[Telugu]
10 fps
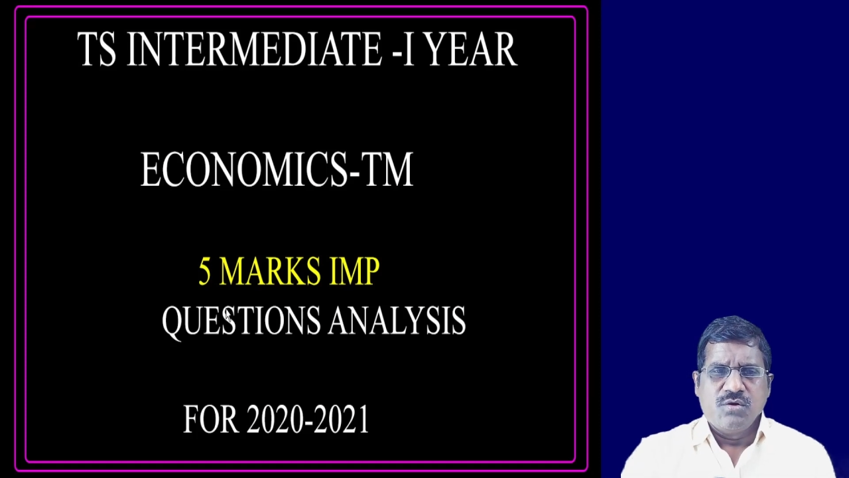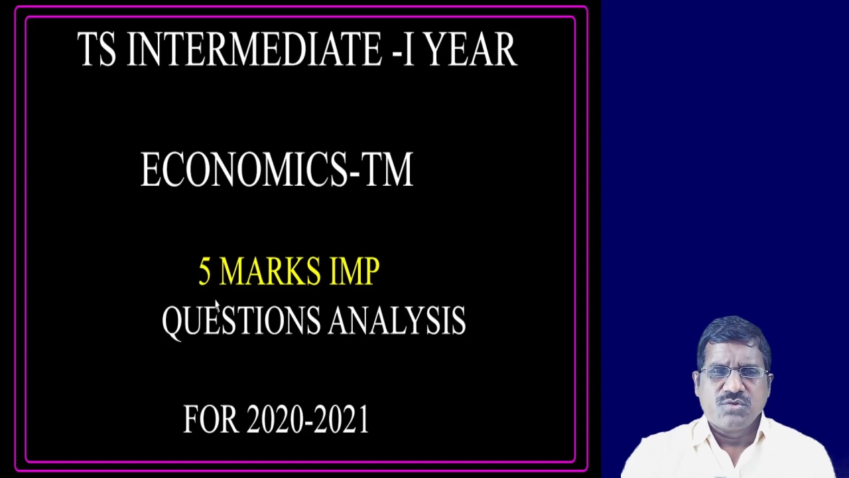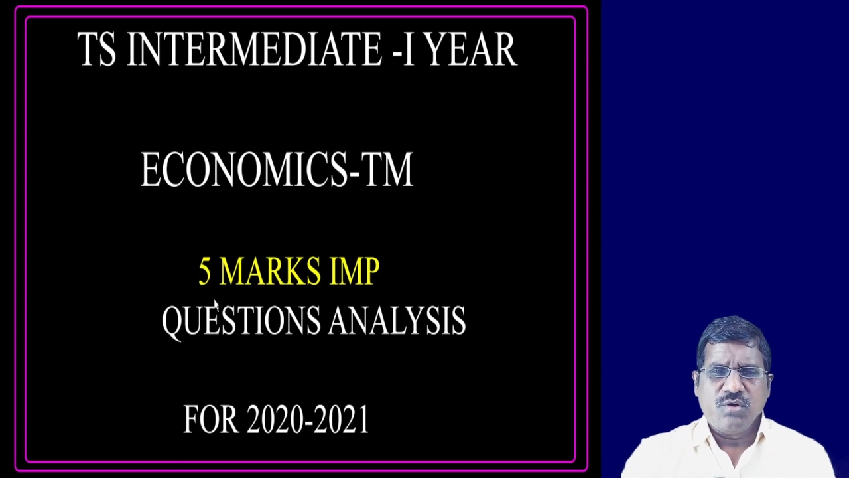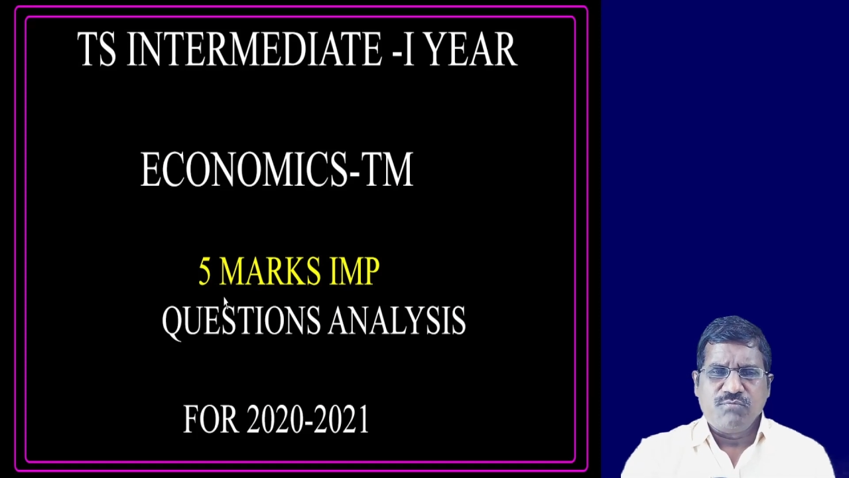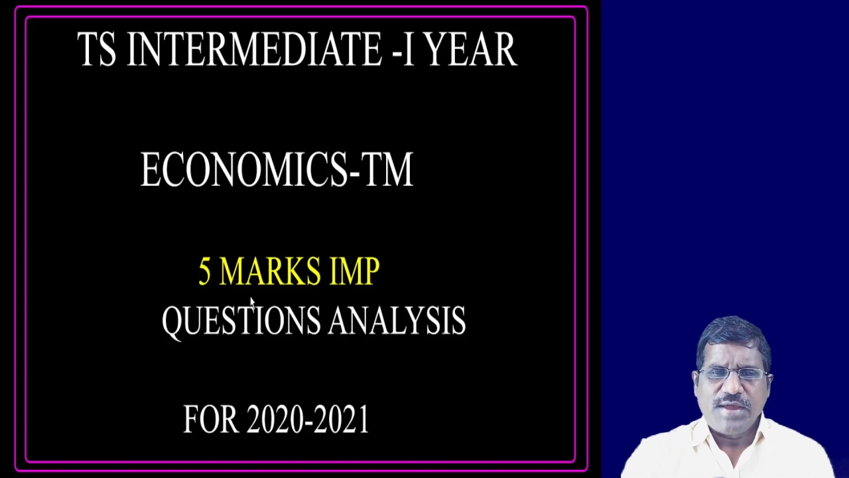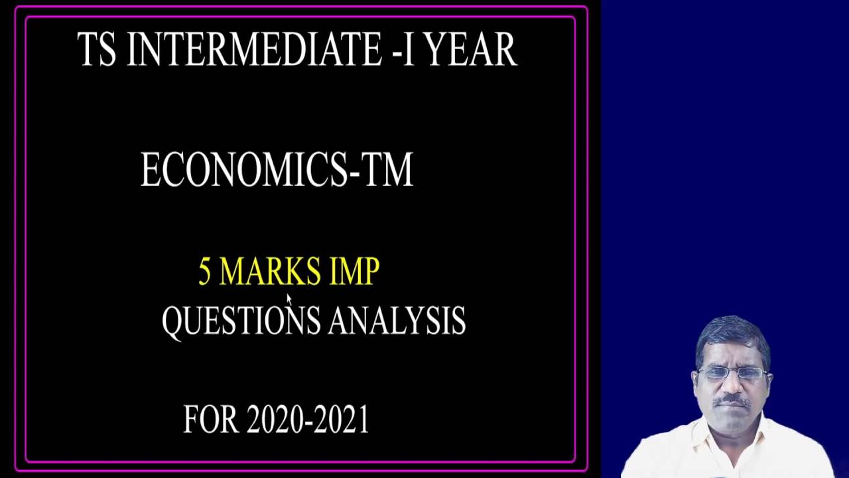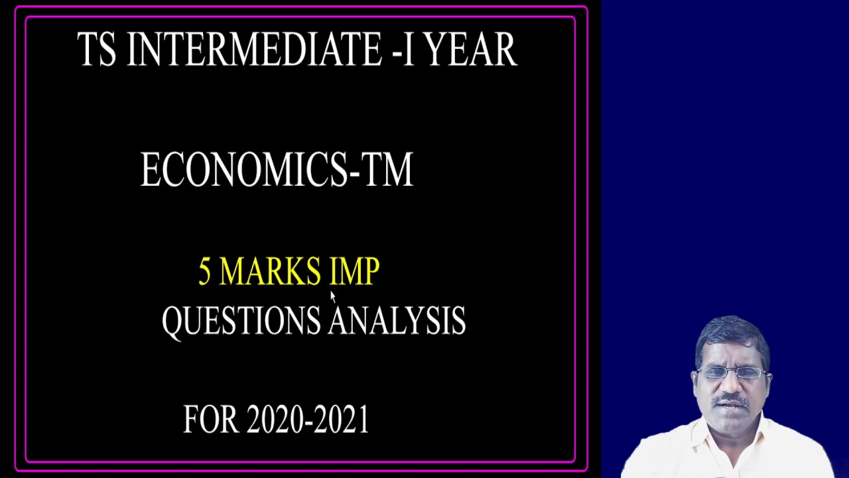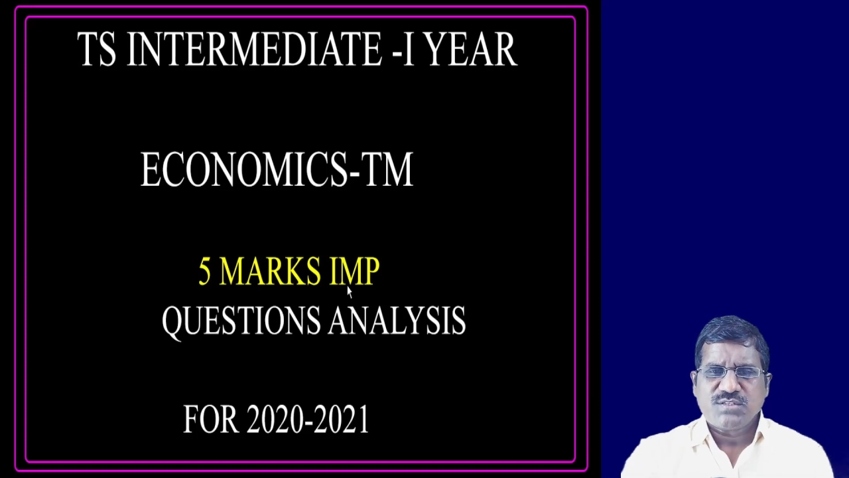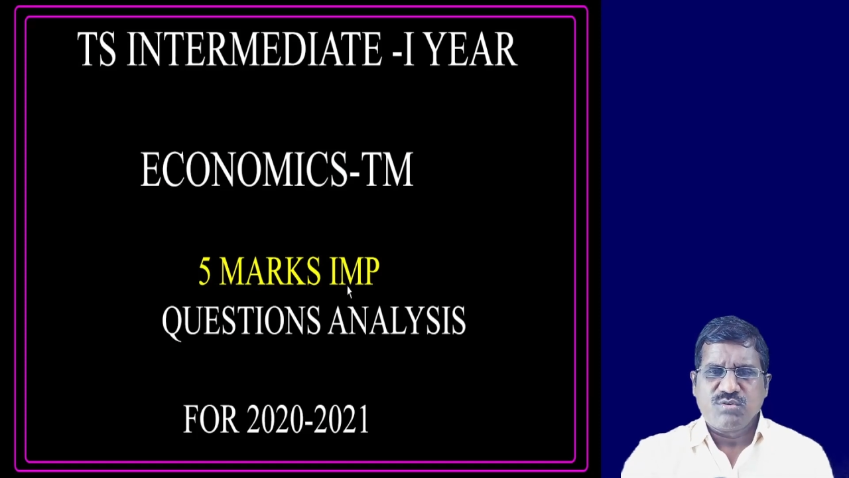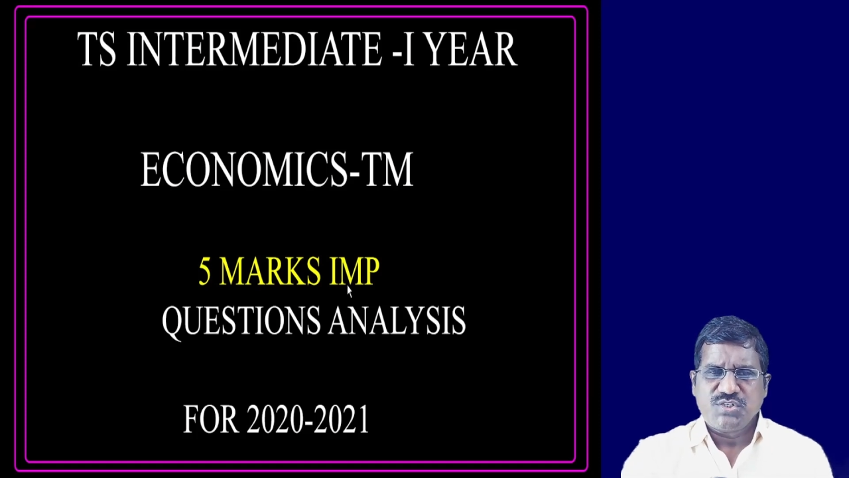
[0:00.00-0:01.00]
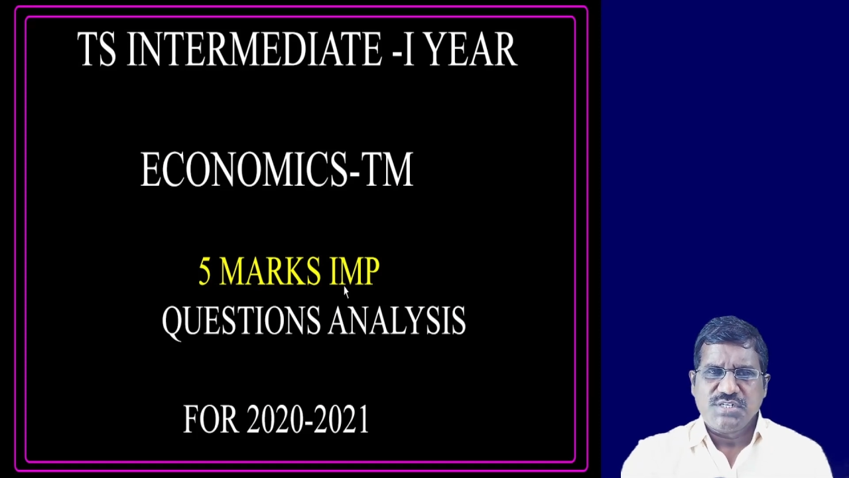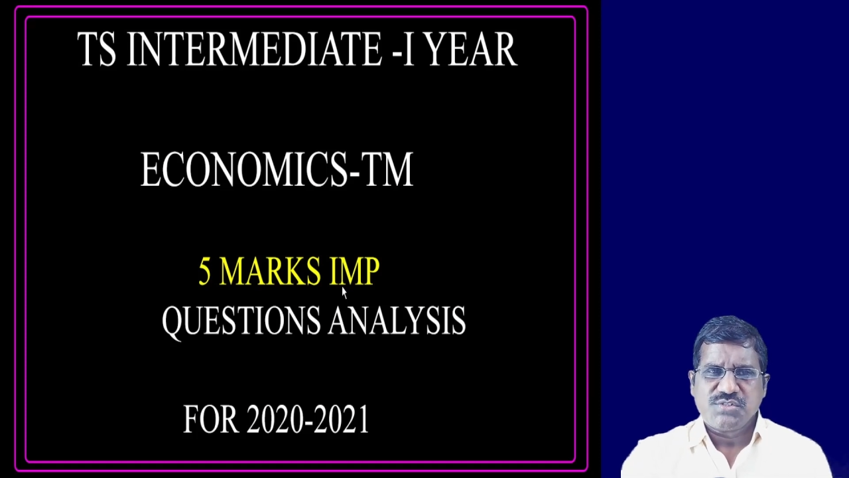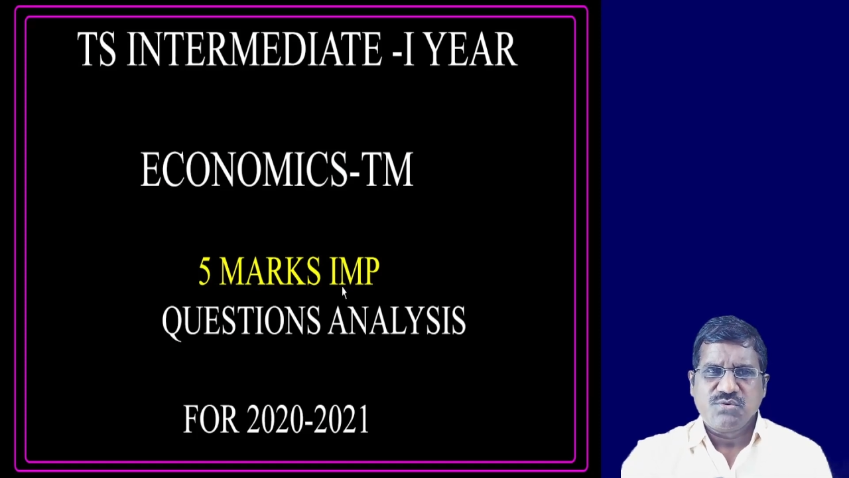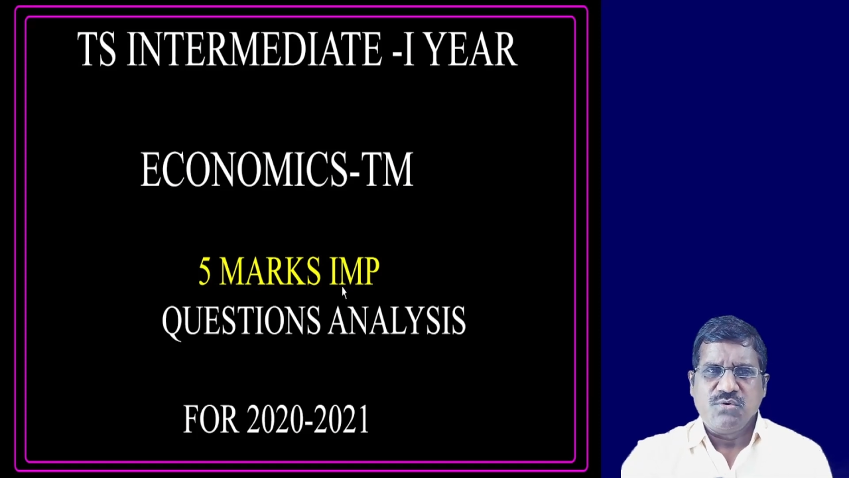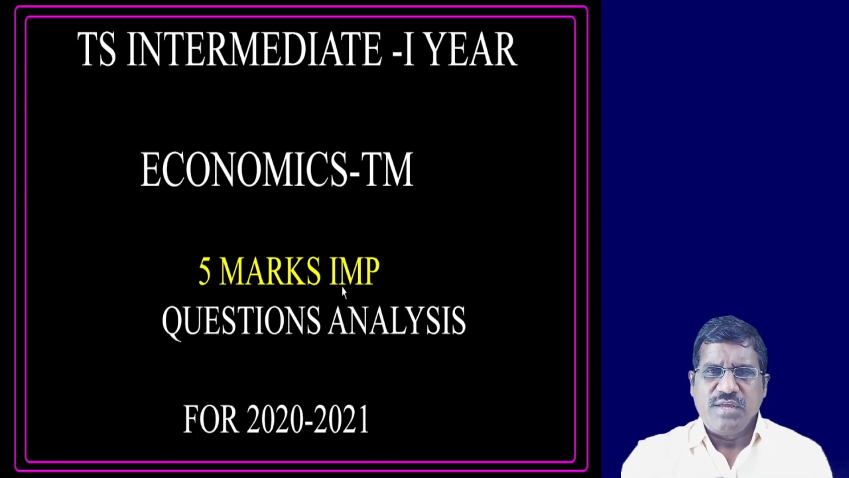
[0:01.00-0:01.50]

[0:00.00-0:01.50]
సో ఫైవ్ మార్క్స్ క్వశ్చన్స్